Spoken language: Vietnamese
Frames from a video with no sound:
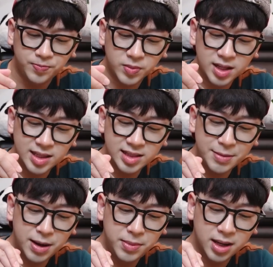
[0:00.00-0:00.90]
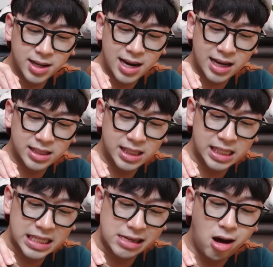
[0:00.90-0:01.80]
nên sẽ xem cái miếng này là cái gì
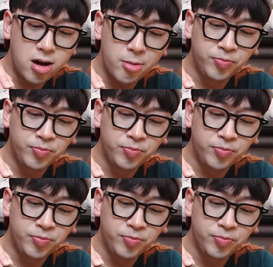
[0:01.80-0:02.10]
ơ